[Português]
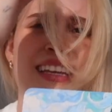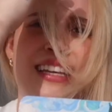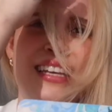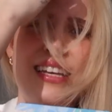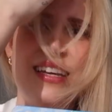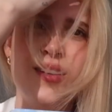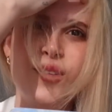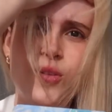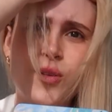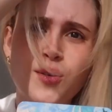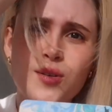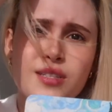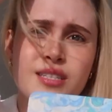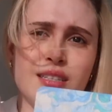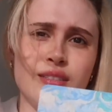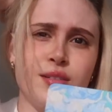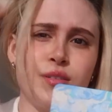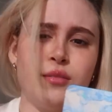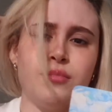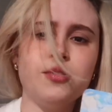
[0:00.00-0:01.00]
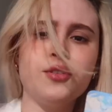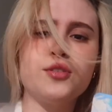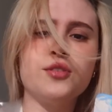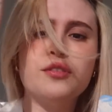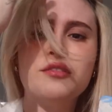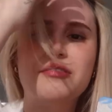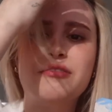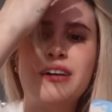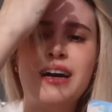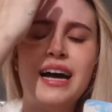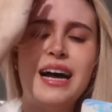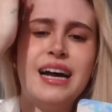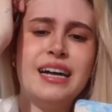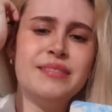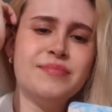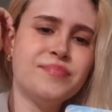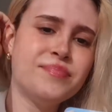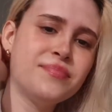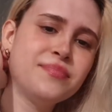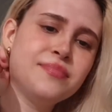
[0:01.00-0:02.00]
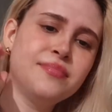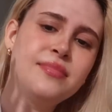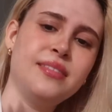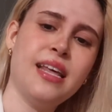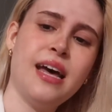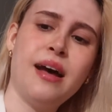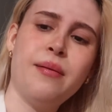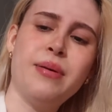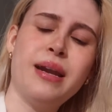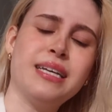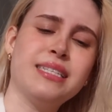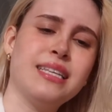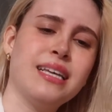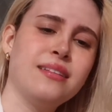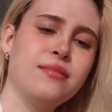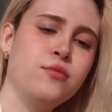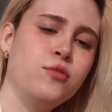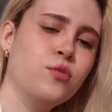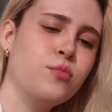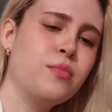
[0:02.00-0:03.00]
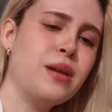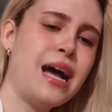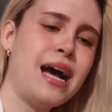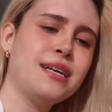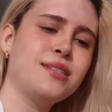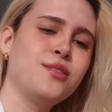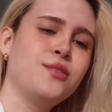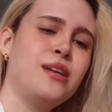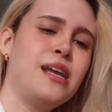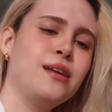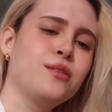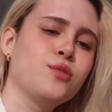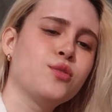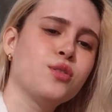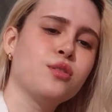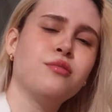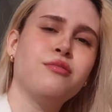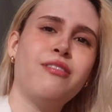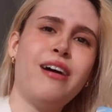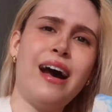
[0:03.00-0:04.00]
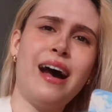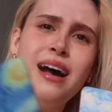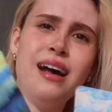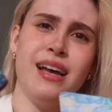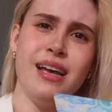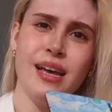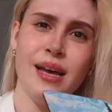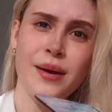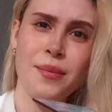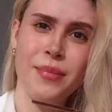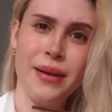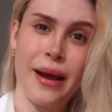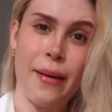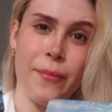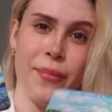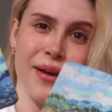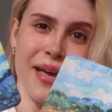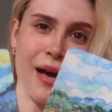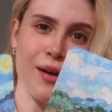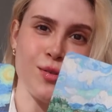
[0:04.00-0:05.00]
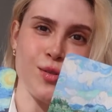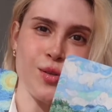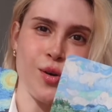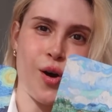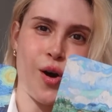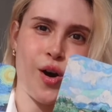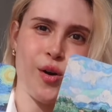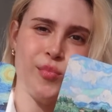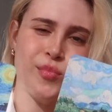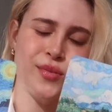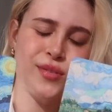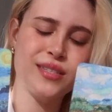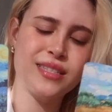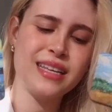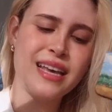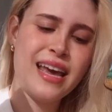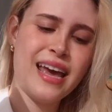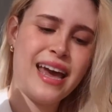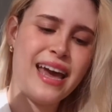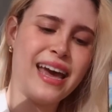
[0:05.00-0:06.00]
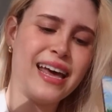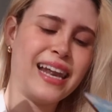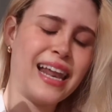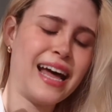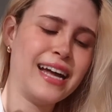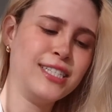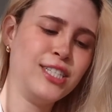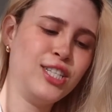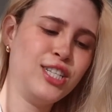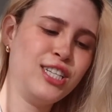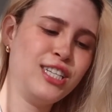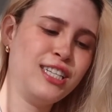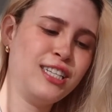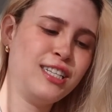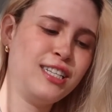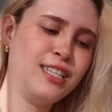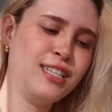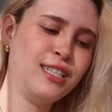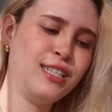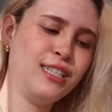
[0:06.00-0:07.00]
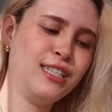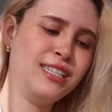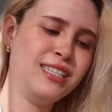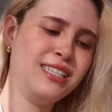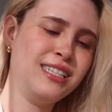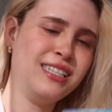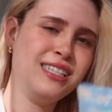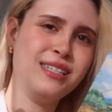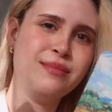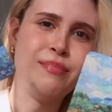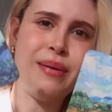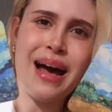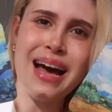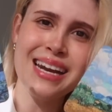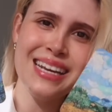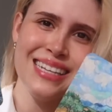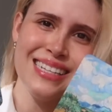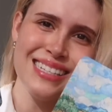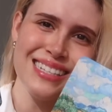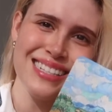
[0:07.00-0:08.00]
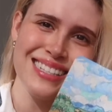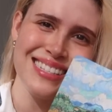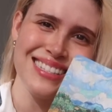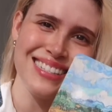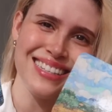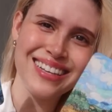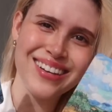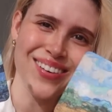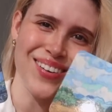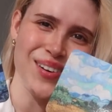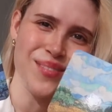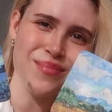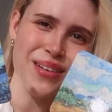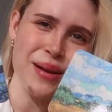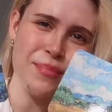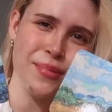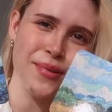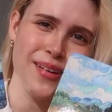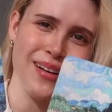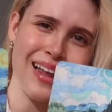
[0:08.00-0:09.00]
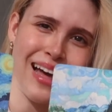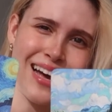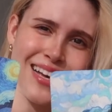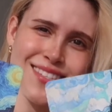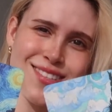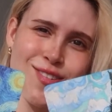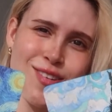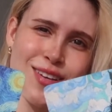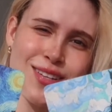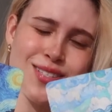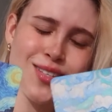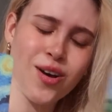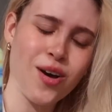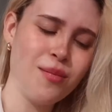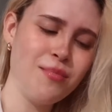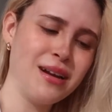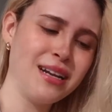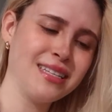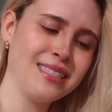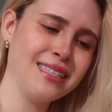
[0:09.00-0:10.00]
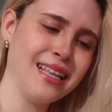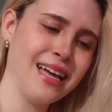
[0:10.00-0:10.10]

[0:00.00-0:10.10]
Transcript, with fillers: que eu tô usando no meu sofá, na braça, no braço, né, do sofá, pra apoiar os copos, é lá de Paris, que eu comprei por lá, são as obras,